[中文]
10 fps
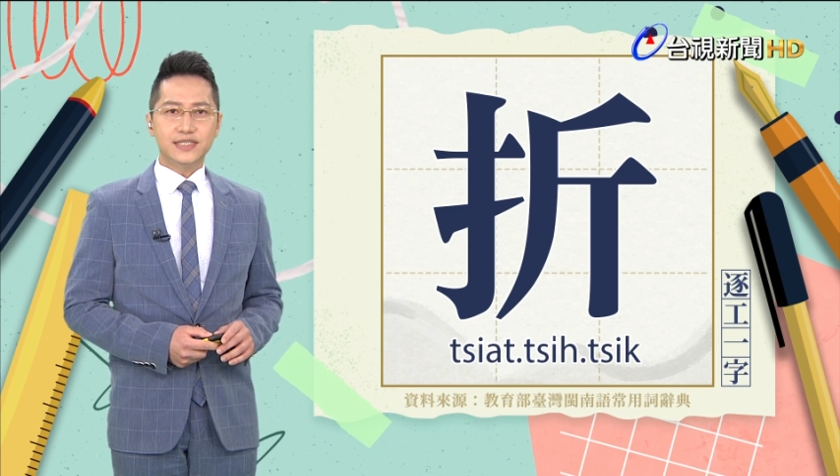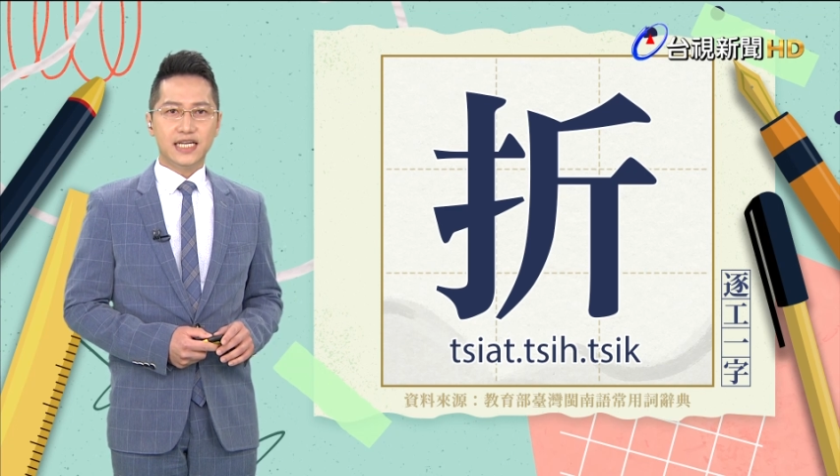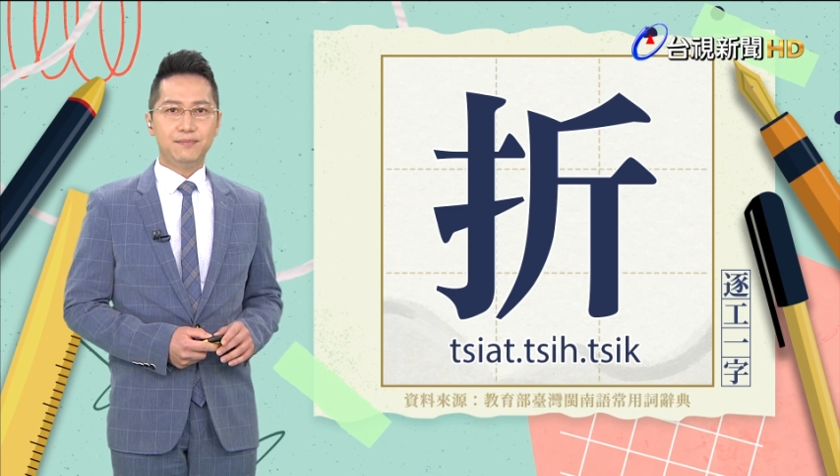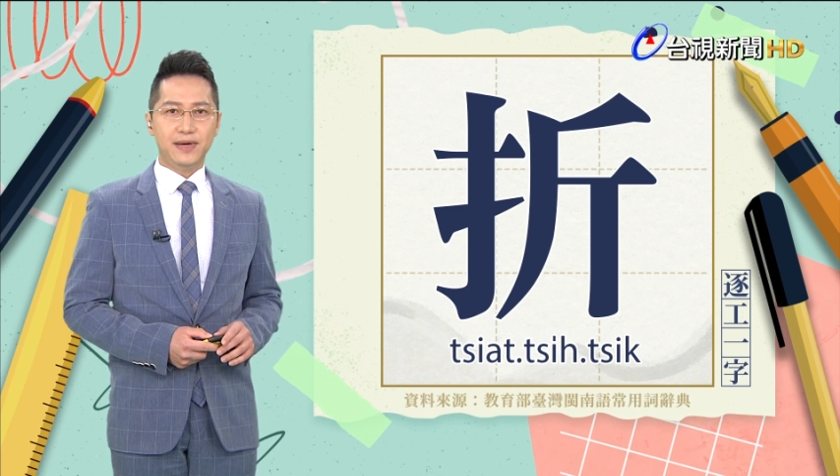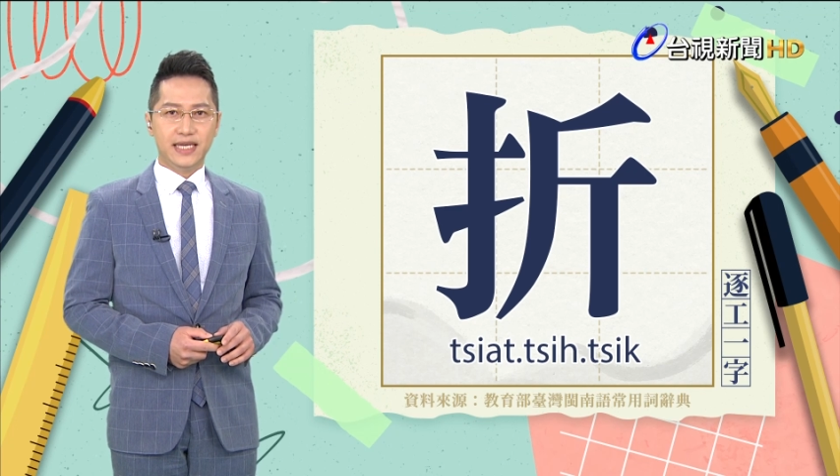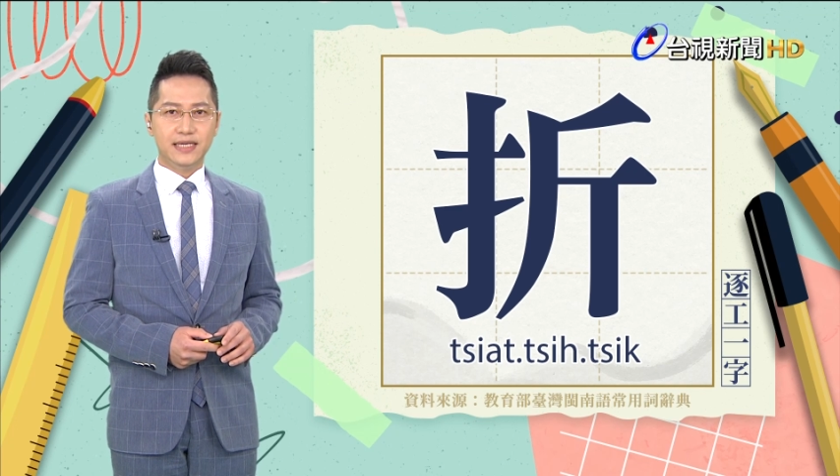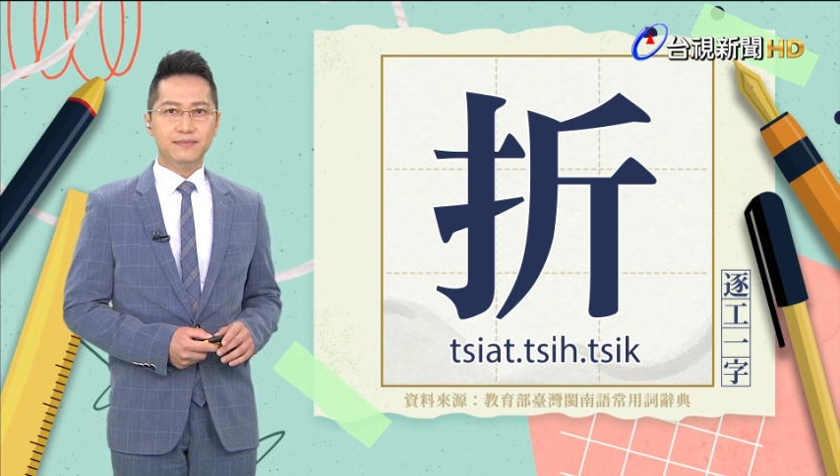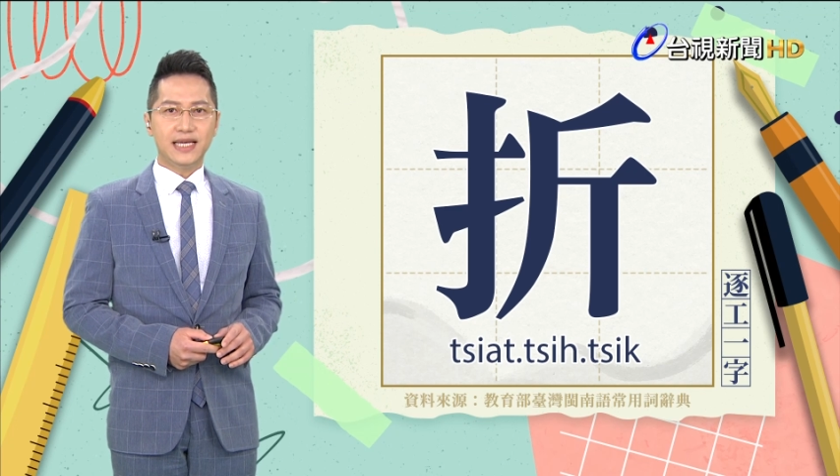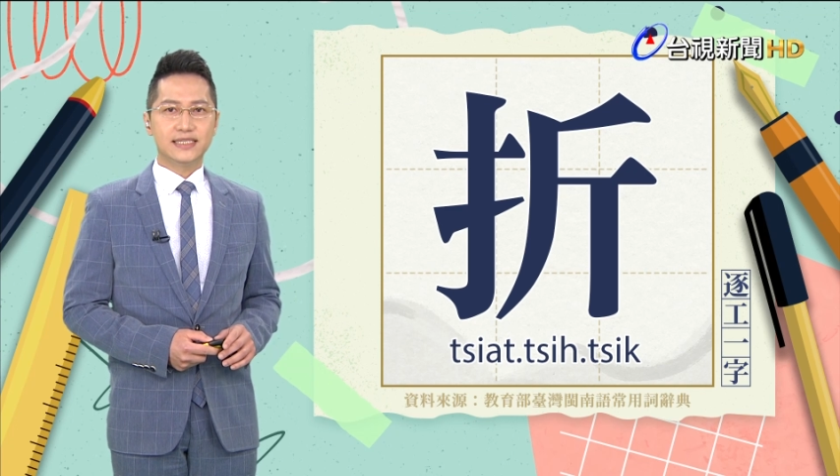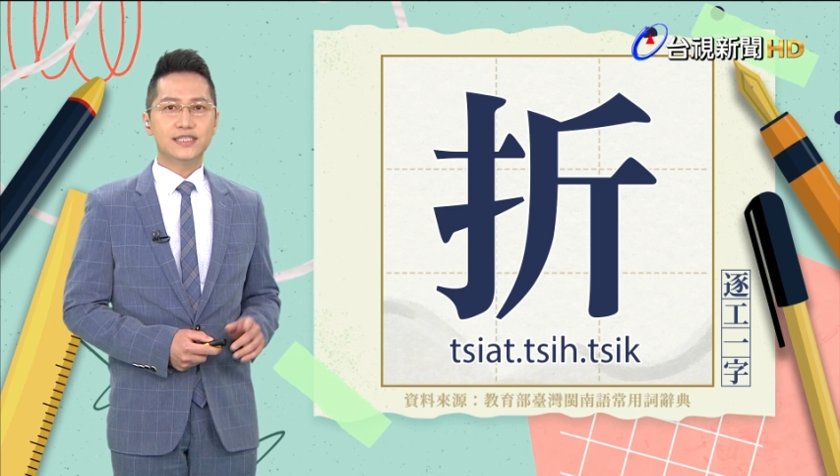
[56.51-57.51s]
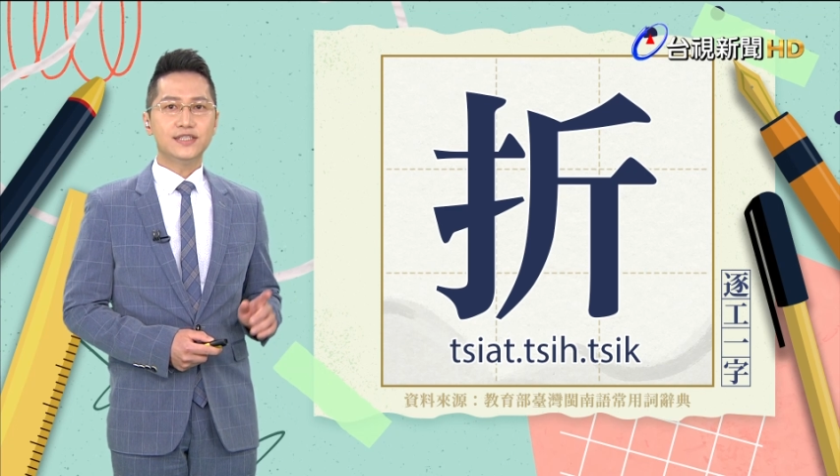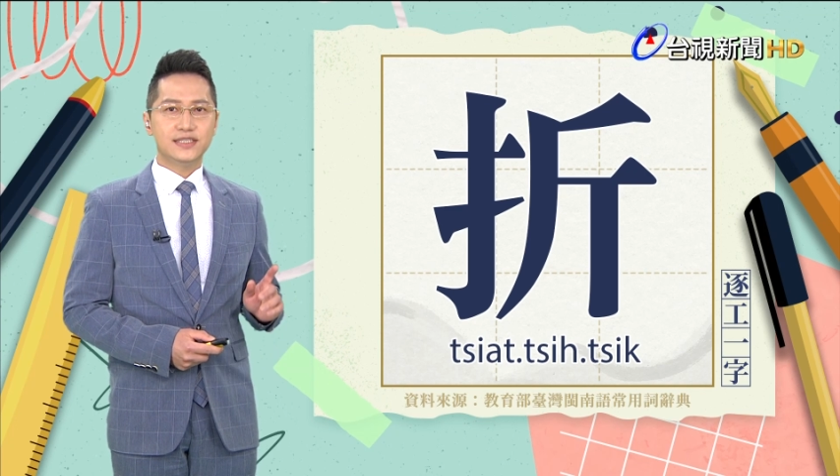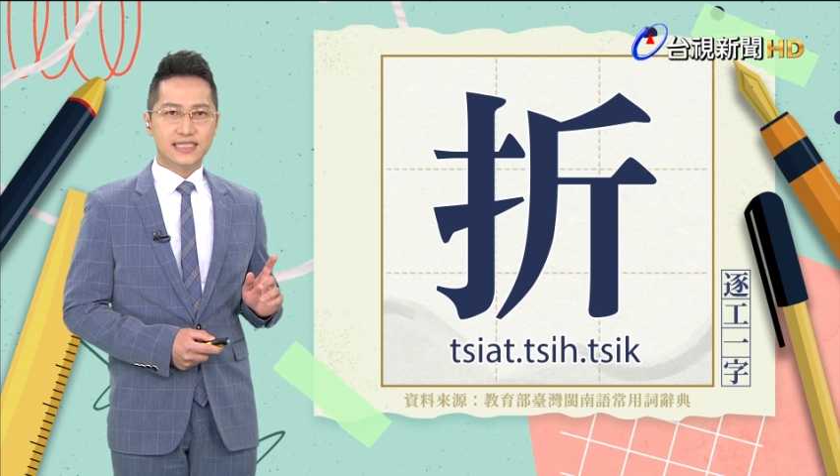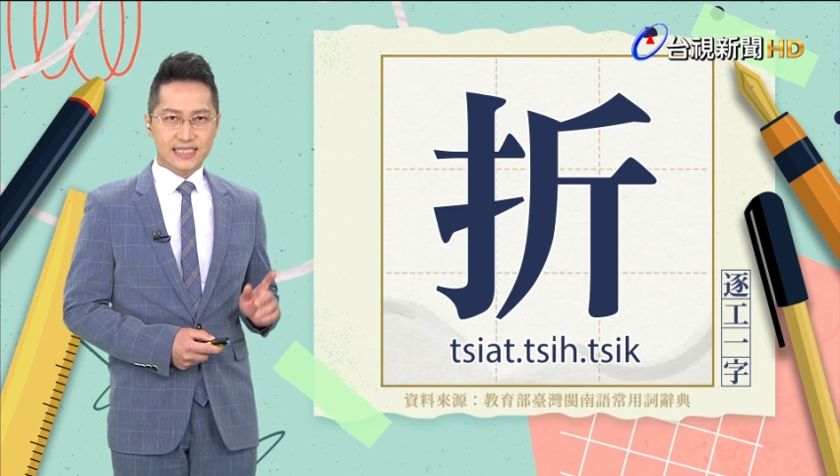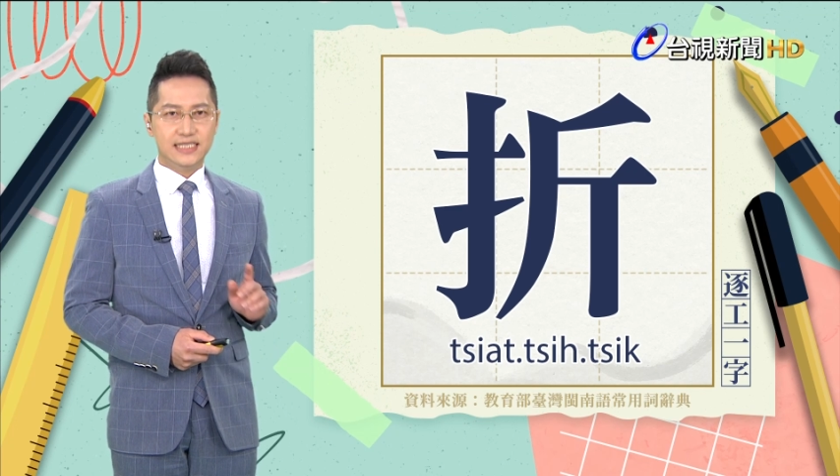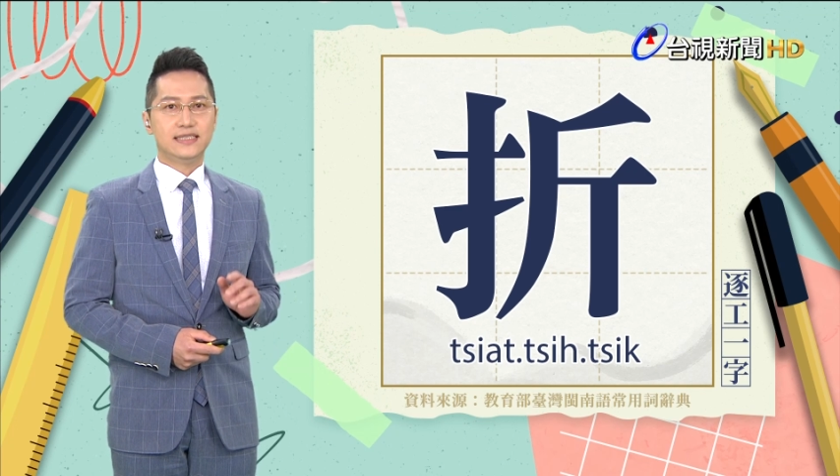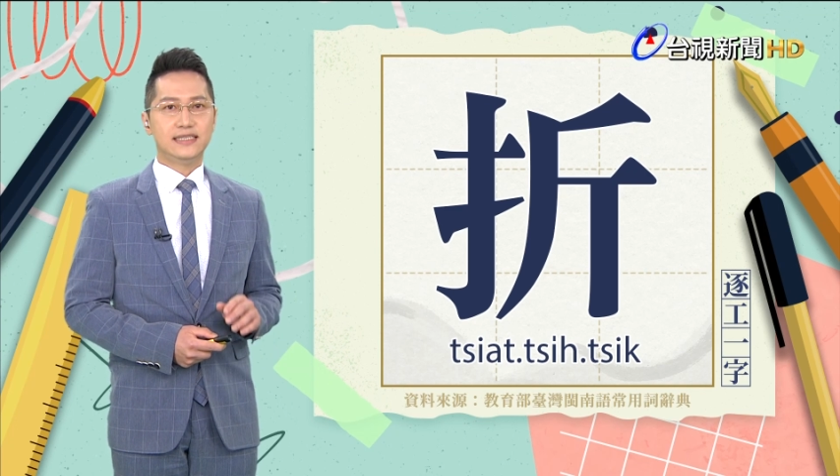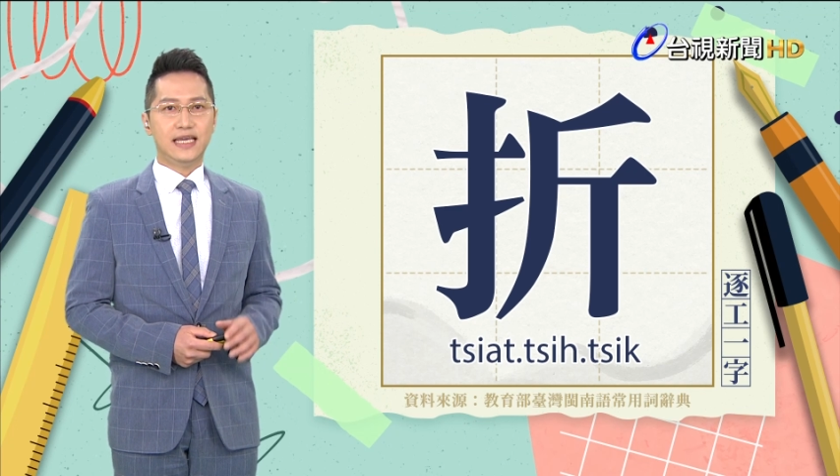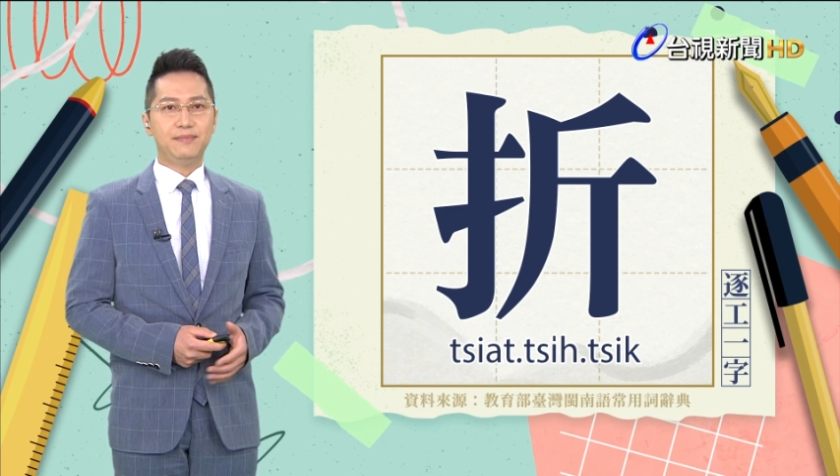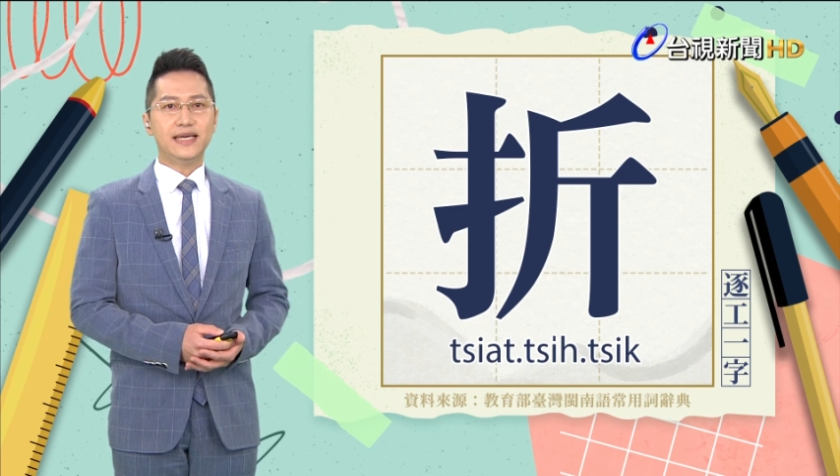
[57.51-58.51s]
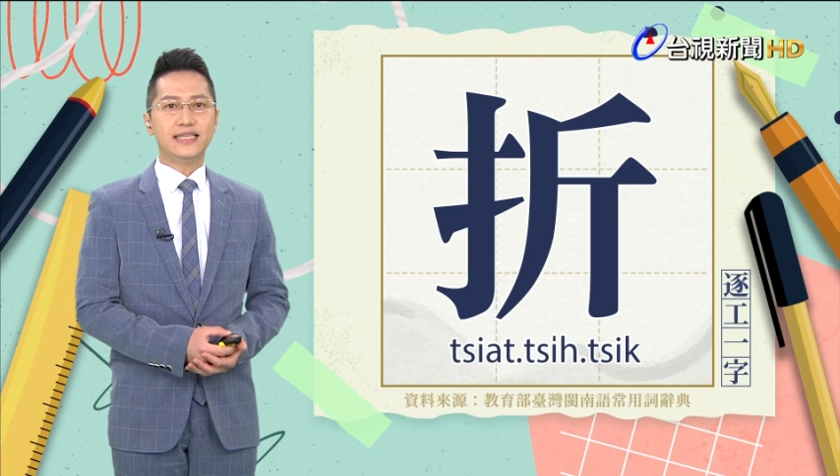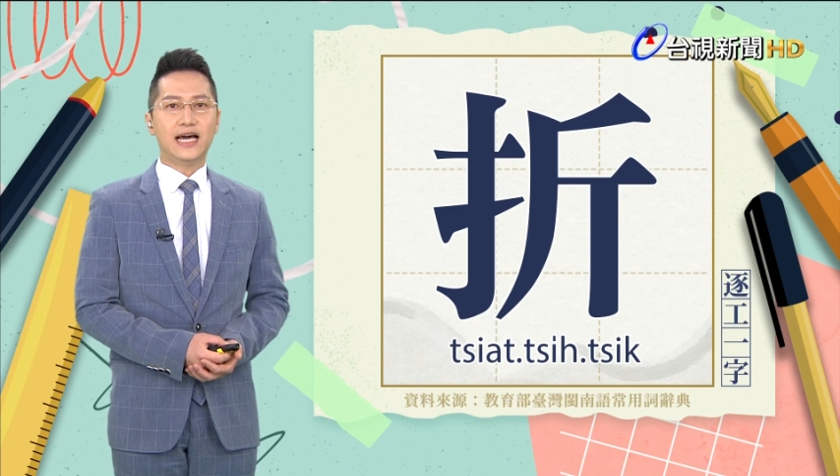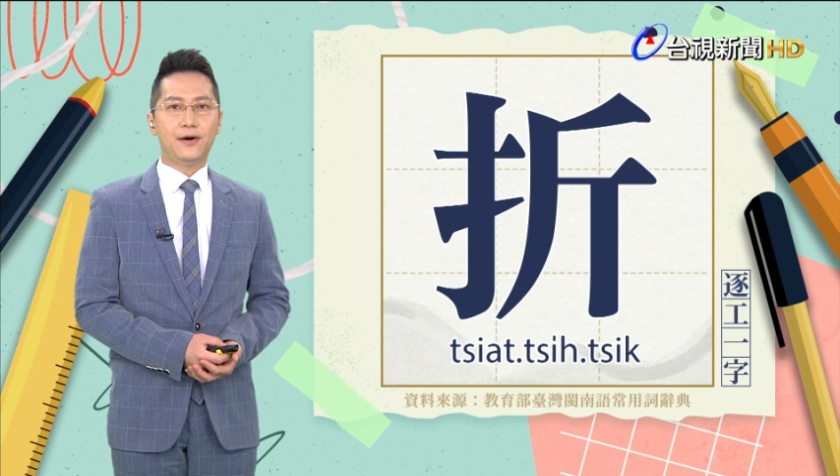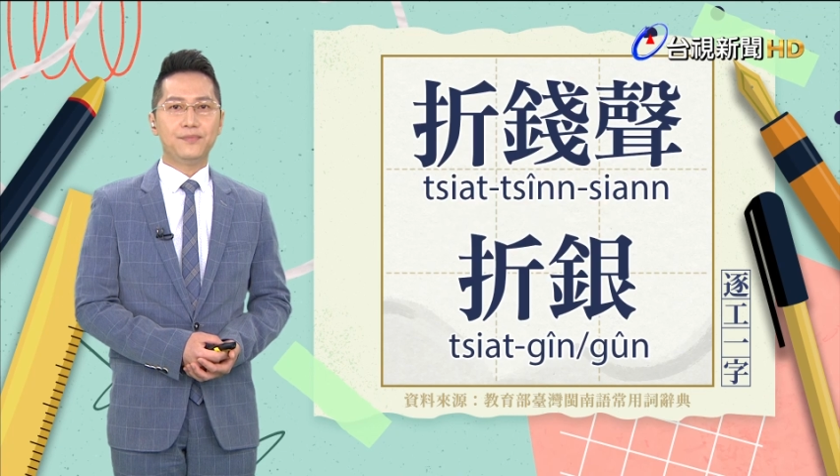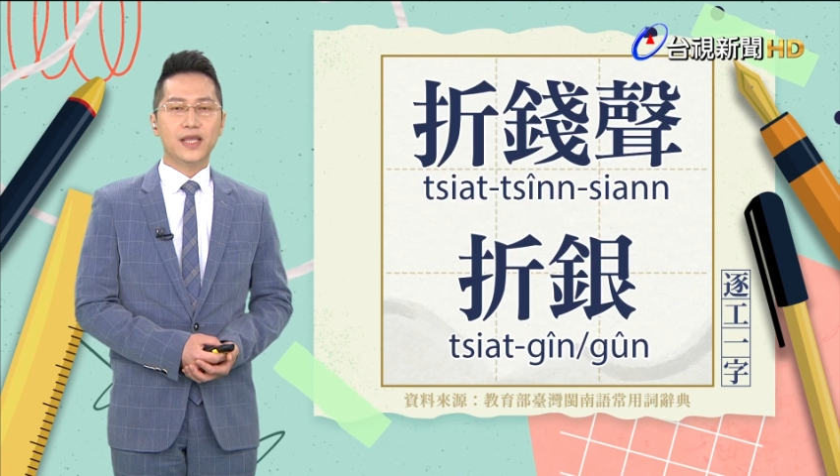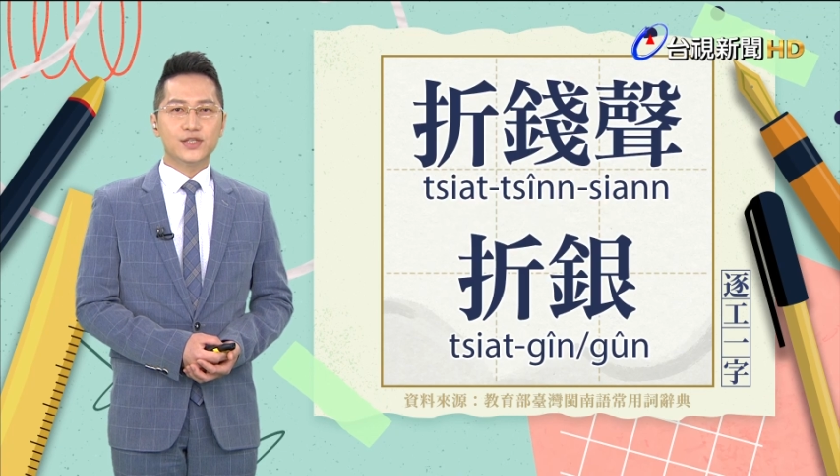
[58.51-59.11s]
一个鼻音读作“字”，第八条，